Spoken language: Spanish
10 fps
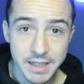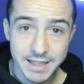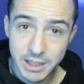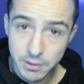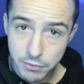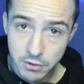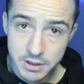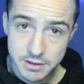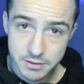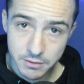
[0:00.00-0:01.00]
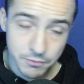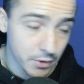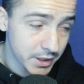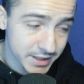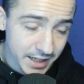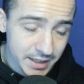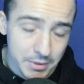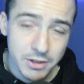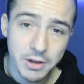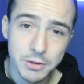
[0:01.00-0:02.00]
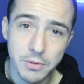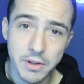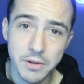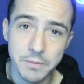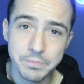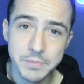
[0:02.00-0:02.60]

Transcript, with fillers: Y eso fue, lo que, fue exactamente lo que sucedió.